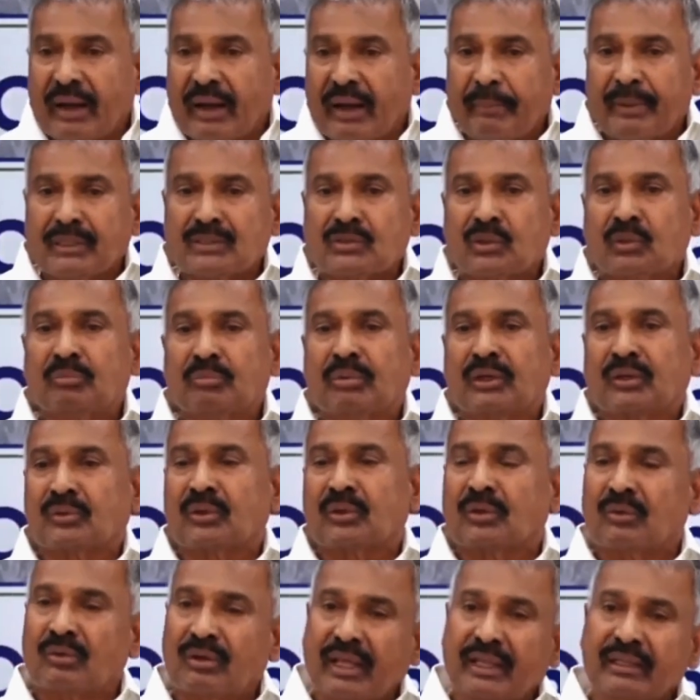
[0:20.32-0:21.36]
మరి ఆ
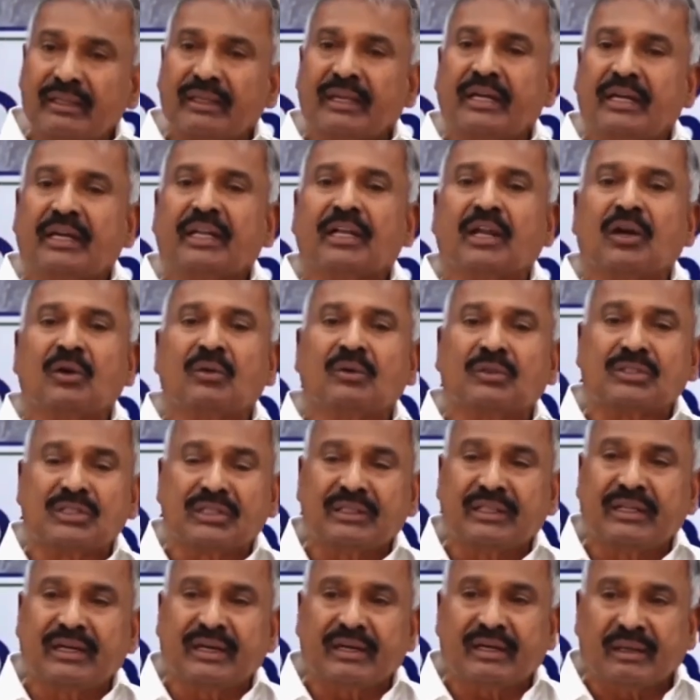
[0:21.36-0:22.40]
బస్సును పట్టుకొని కూడా అది
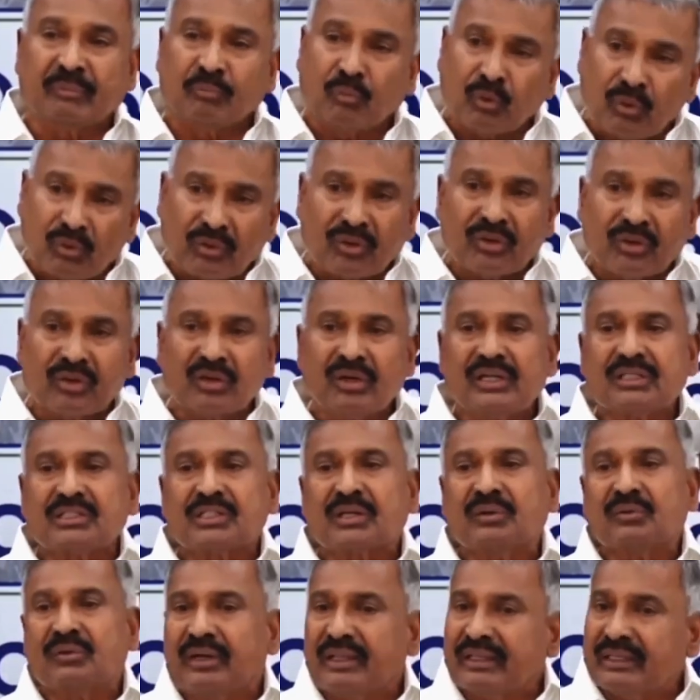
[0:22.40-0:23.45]
ఎన్నికలకు వచ్చింది అంటే మూడు
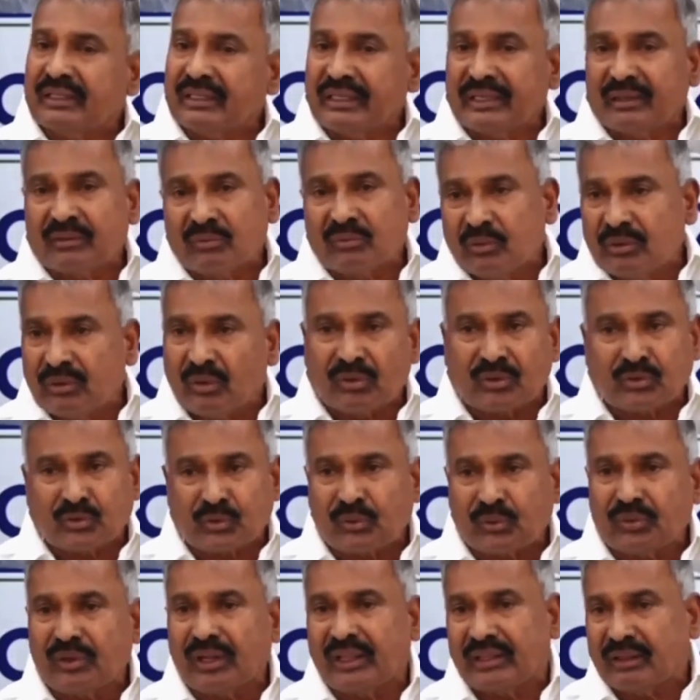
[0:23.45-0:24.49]
రోజుల నుంచి ఉండేది
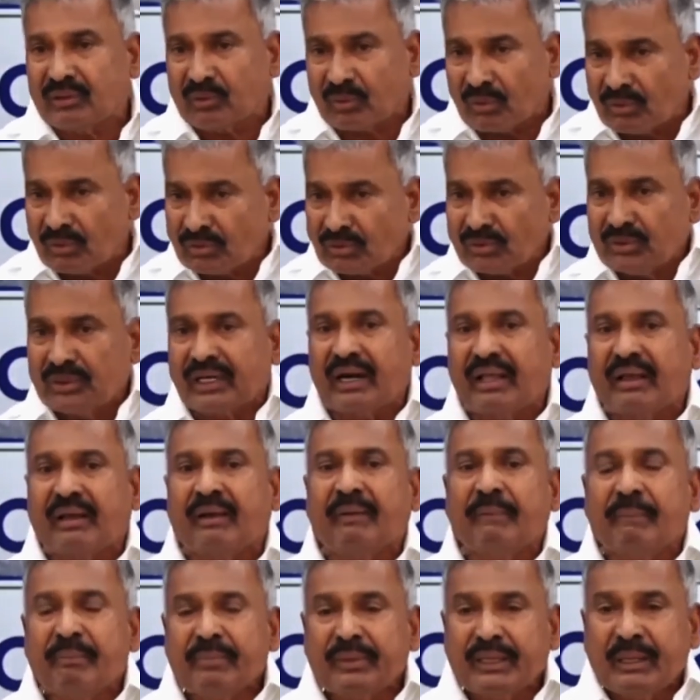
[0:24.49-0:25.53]
ఎవరు చూడలేదా రోజు
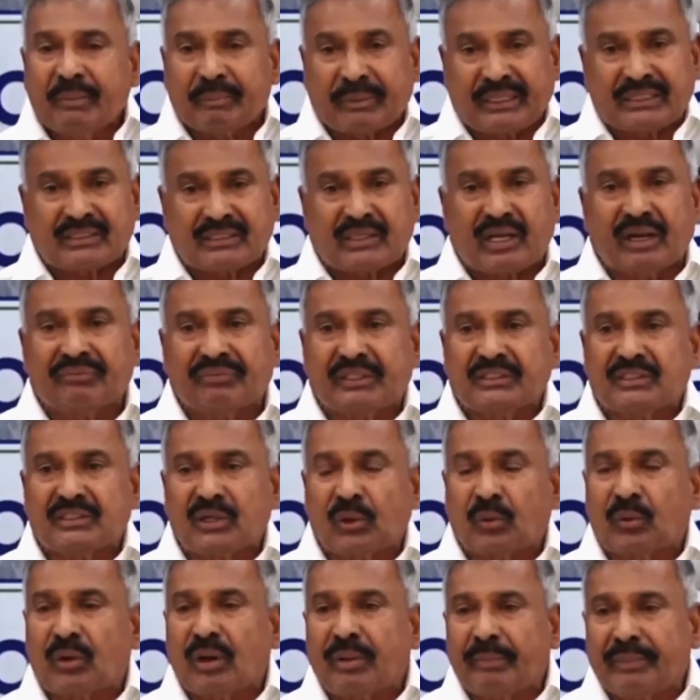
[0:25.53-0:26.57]
ఇక్కడ ప్రెస్
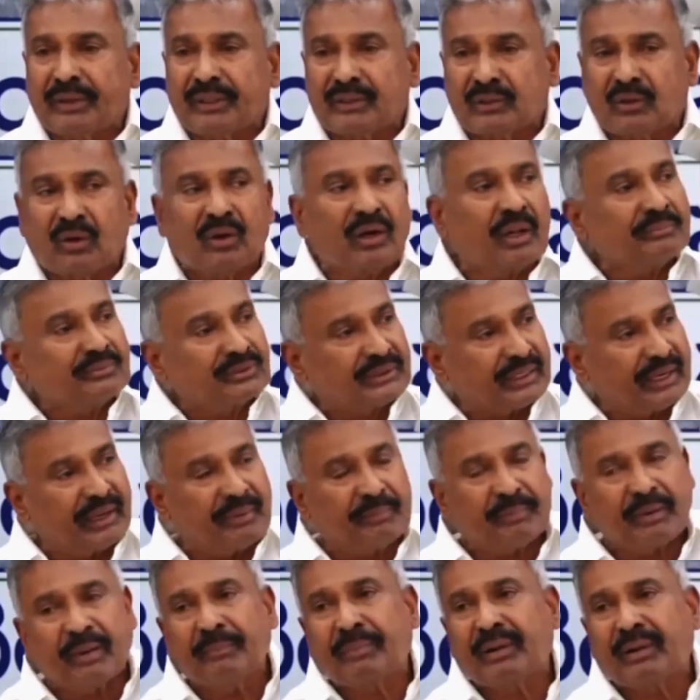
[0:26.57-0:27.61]
కాన్ఫరెన్స్లు కూడా పెడతా
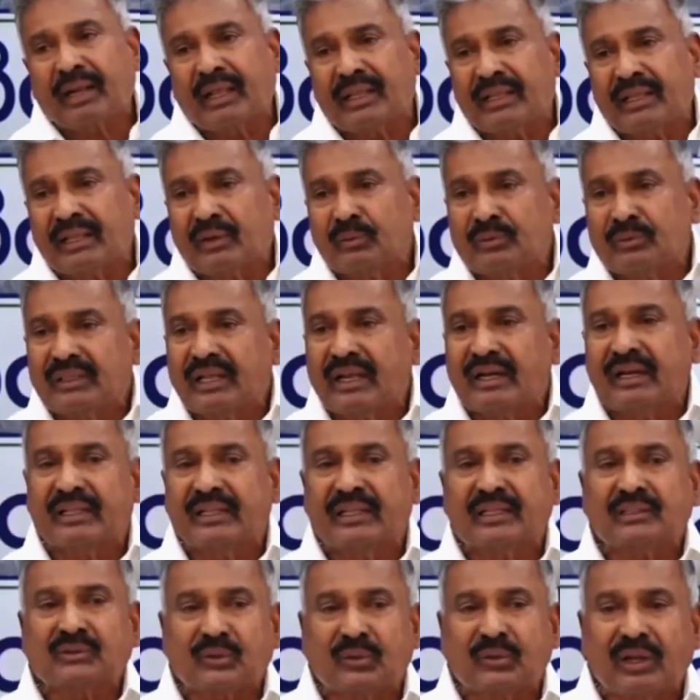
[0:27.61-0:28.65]
ఉన్నాం సేమ్ నంబర్ అదే
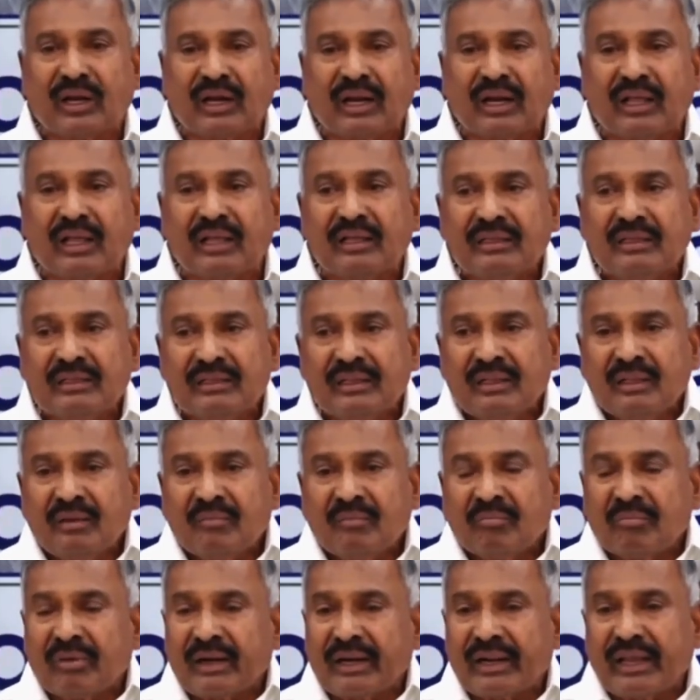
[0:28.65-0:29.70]
ఉందా లేదా చూడాలా
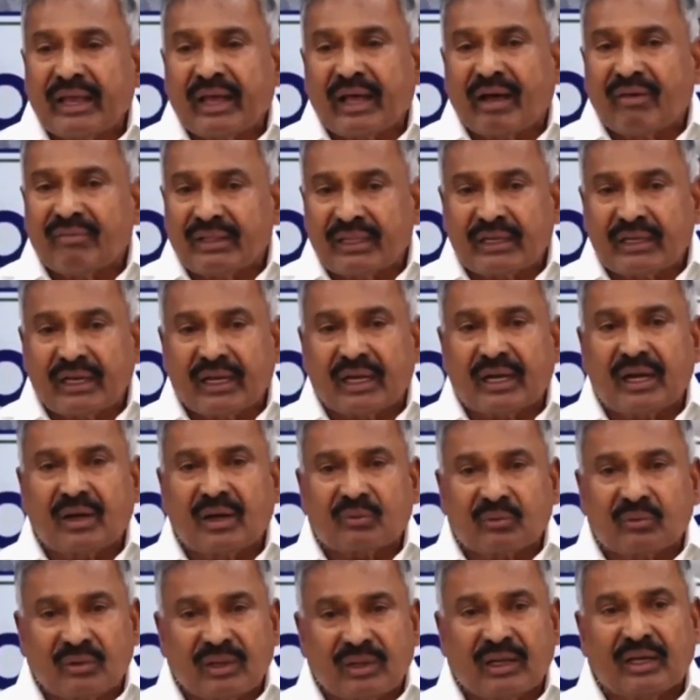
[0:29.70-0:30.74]
మరి ఆ
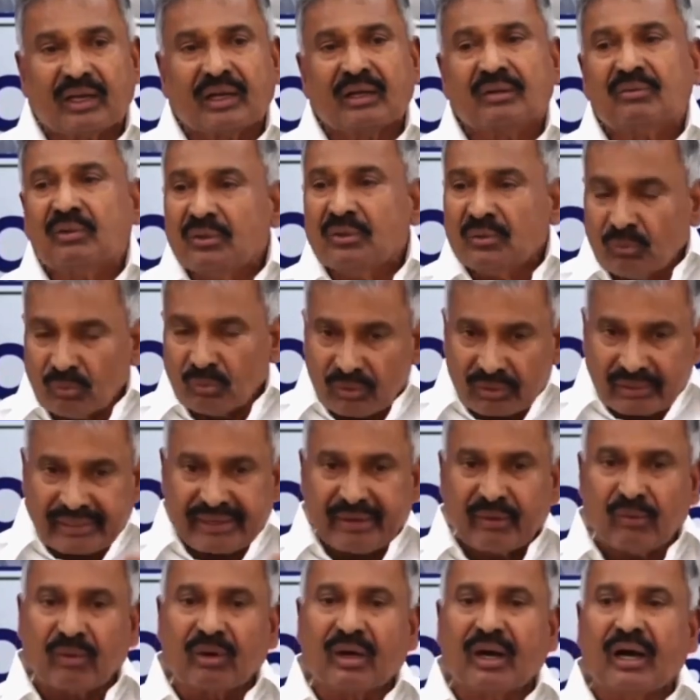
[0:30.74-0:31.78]
విధంగా కాకుండా
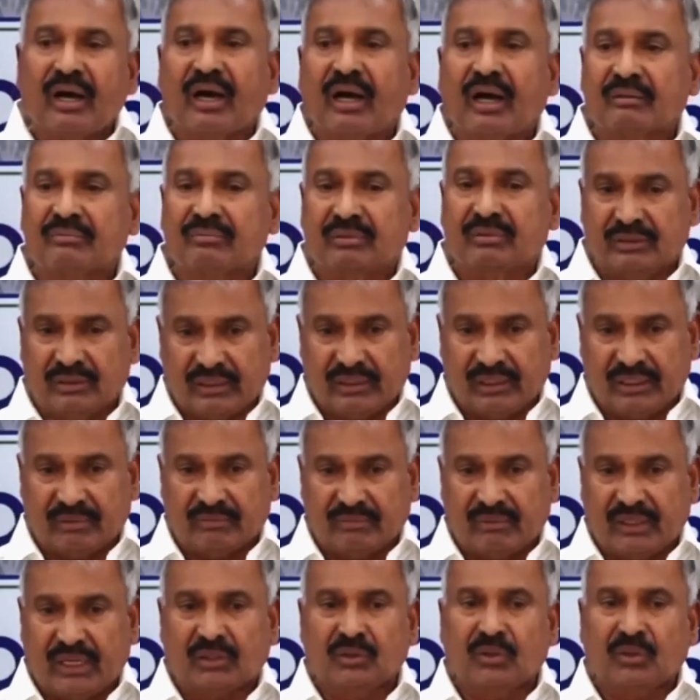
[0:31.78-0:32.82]
ఊరికే ఒక
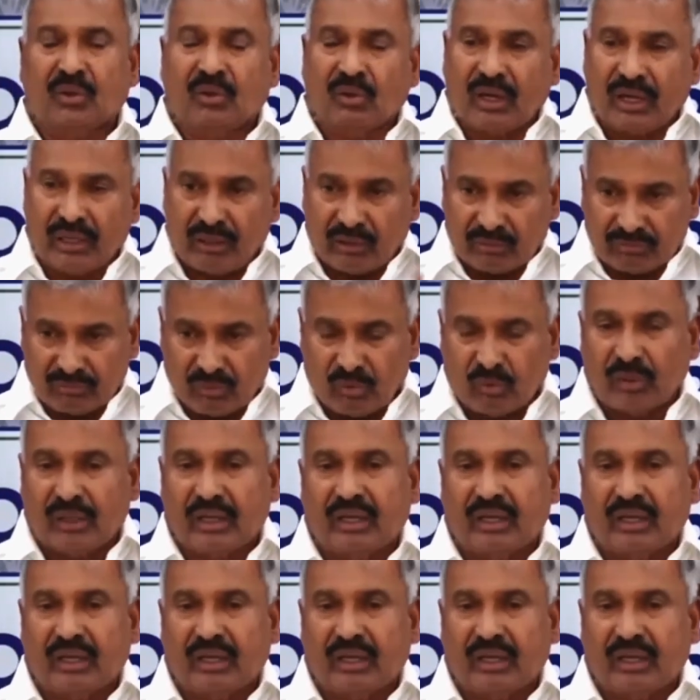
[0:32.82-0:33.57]
ఏదో ఒక